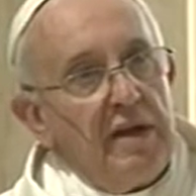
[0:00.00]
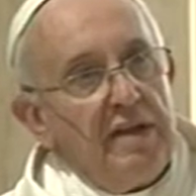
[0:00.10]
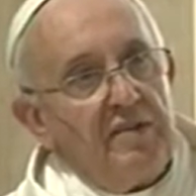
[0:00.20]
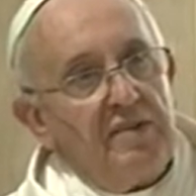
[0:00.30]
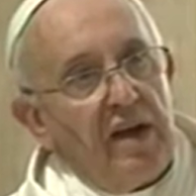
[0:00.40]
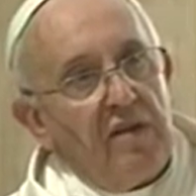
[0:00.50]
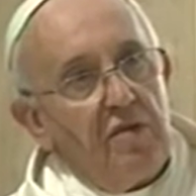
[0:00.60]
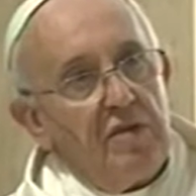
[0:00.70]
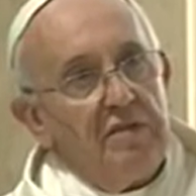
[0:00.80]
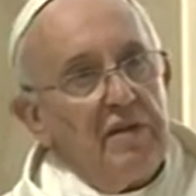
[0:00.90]
e del
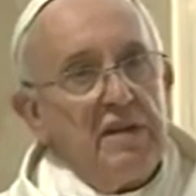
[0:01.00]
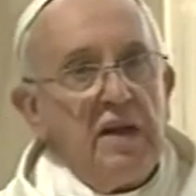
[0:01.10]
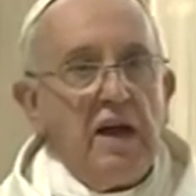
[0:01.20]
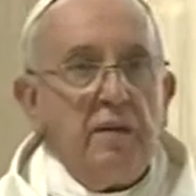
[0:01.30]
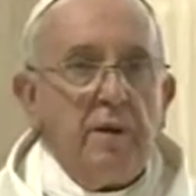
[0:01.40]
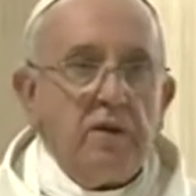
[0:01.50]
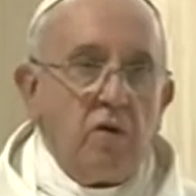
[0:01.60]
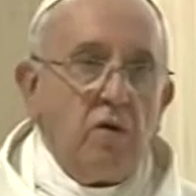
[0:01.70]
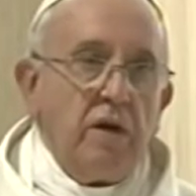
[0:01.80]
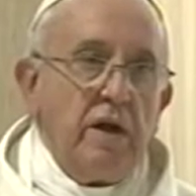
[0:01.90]
servo diventare
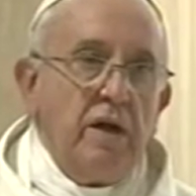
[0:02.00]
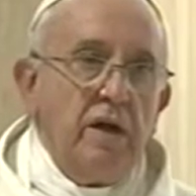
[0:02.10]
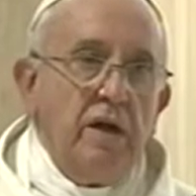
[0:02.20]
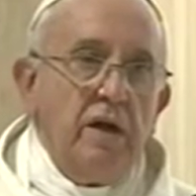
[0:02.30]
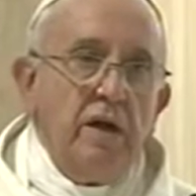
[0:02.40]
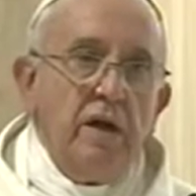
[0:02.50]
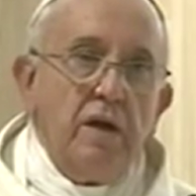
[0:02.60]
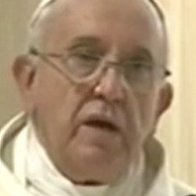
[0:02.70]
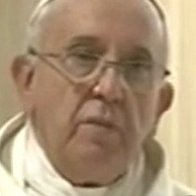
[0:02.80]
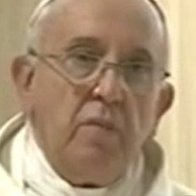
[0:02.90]
padrone,
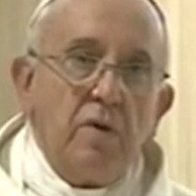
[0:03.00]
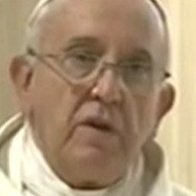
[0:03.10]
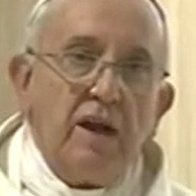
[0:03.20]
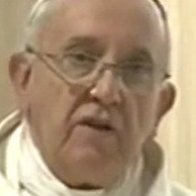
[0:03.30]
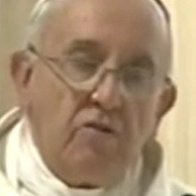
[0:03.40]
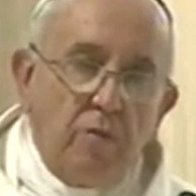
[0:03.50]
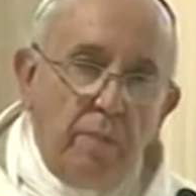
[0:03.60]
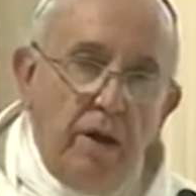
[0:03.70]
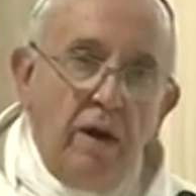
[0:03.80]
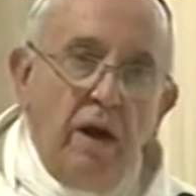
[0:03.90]
che porta alla,
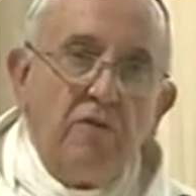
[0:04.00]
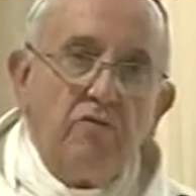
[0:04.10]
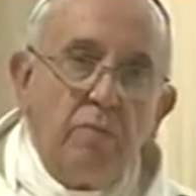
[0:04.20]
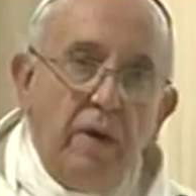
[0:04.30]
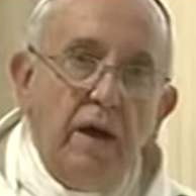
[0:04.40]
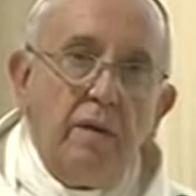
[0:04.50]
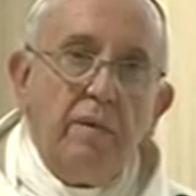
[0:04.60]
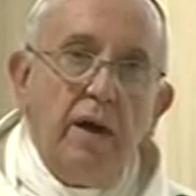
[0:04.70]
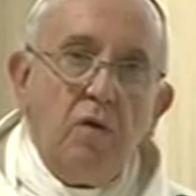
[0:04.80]
sorper- alla superbia,